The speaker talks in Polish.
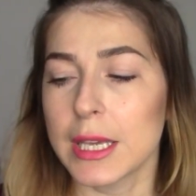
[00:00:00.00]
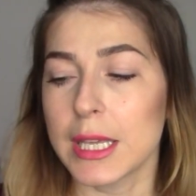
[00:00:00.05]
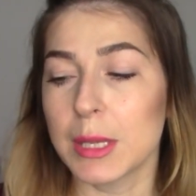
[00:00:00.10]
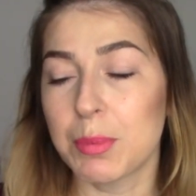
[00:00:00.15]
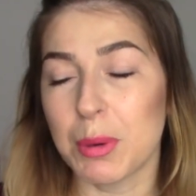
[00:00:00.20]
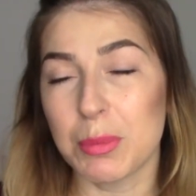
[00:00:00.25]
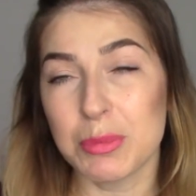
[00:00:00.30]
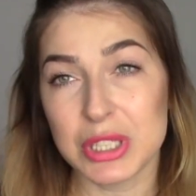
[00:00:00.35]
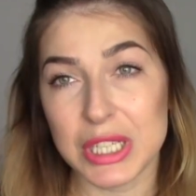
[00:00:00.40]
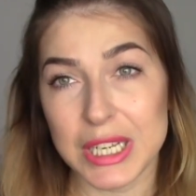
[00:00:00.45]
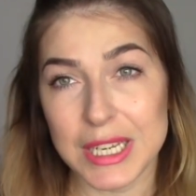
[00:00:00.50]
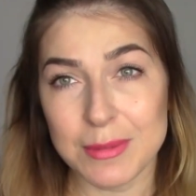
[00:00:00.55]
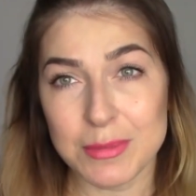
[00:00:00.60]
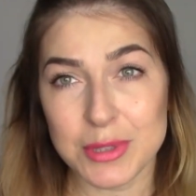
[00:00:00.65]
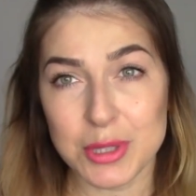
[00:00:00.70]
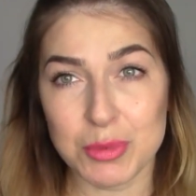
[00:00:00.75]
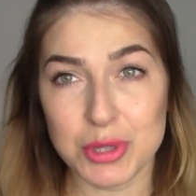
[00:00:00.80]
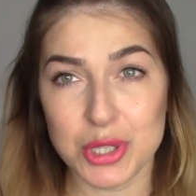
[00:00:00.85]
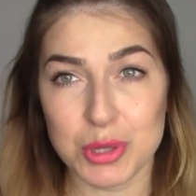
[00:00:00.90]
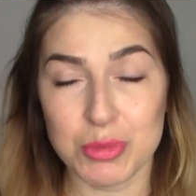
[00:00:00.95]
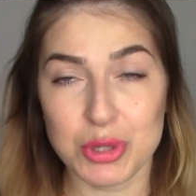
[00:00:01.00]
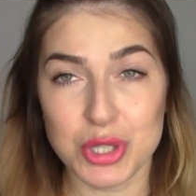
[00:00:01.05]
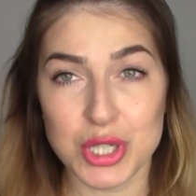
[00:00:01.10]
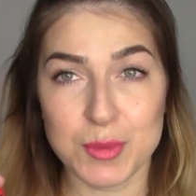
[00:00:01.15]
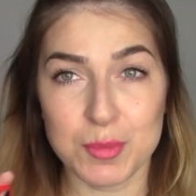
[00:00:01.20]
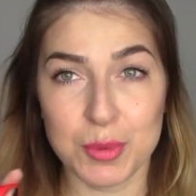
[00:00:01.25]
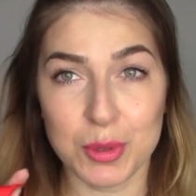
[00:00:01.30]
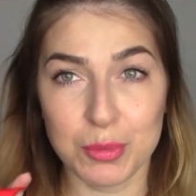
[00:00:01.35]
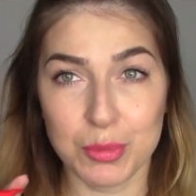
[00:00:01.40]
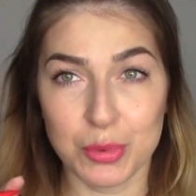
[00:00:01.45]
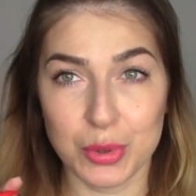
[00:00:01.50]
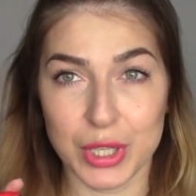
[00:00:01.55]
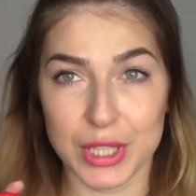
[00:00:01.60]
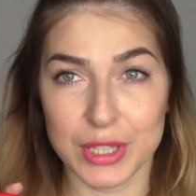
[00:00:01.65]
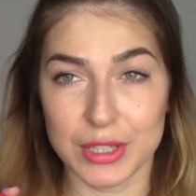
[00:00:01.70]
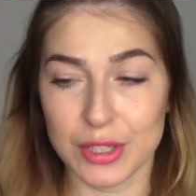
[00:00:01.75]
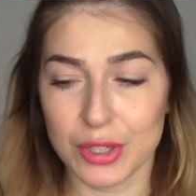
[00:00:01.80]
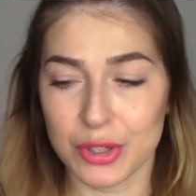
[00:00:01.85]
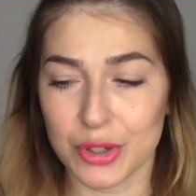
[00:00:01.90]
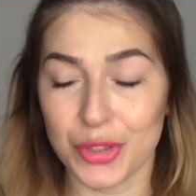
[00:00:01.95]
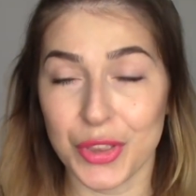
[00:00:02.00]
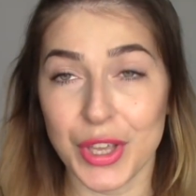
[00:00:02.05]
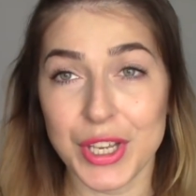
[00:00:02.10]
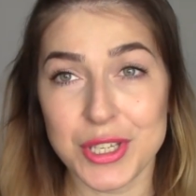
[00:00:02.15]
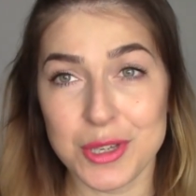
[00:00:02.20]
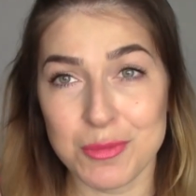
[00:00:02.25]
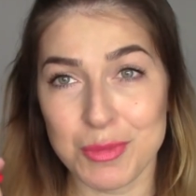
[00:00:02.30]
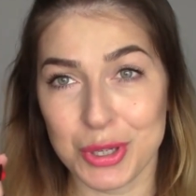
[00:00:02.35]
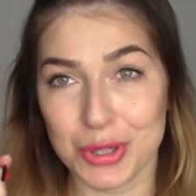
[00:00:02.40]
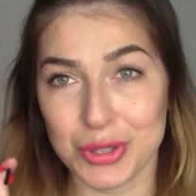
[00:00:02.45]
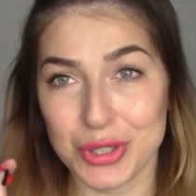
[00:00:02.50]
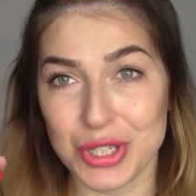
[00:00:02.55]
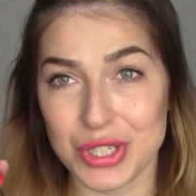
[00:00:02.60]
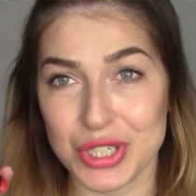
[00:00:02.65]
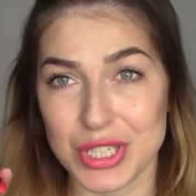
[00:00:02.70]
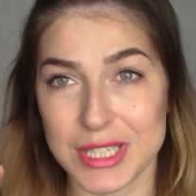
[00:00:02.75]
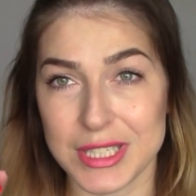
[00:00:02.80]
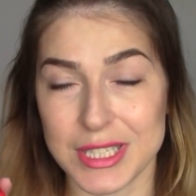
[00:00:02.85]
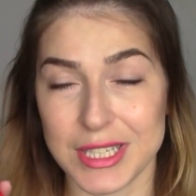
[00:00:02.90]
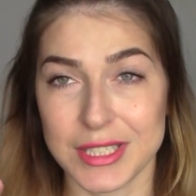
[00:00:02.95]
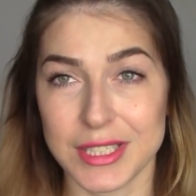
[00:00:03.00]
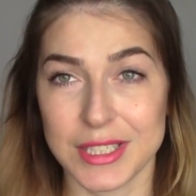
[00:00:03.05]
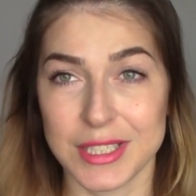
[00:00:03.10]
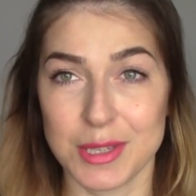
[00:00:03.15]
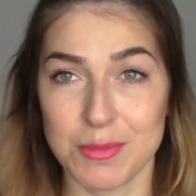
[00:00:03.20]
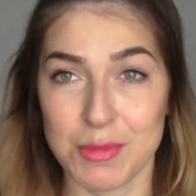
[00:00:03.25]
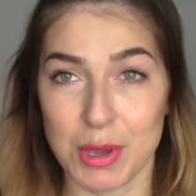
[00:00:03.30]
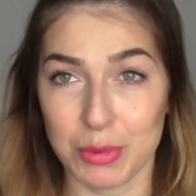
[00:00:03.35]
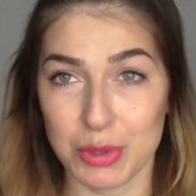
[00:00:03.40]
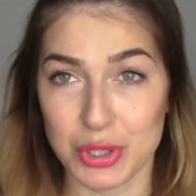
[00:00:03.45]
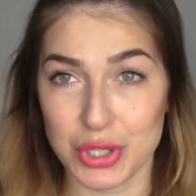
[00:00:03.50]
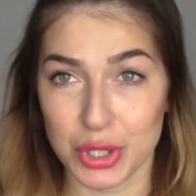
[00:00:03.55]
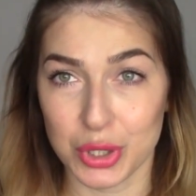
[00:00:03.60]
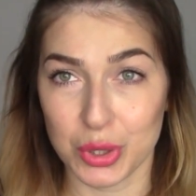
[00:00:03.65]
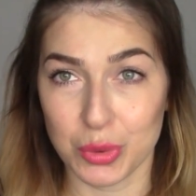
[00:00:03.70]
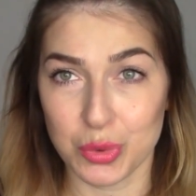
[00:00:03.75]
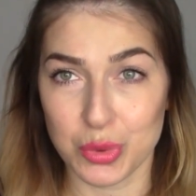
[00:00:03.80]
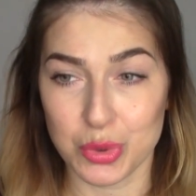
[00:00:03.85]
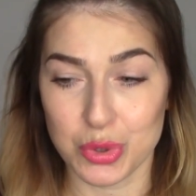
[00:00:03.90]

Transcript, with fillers: i pomyślałam sobie, że może spróbuję, tylko dajcie mi koniecznie znać, jeśli miałyście tą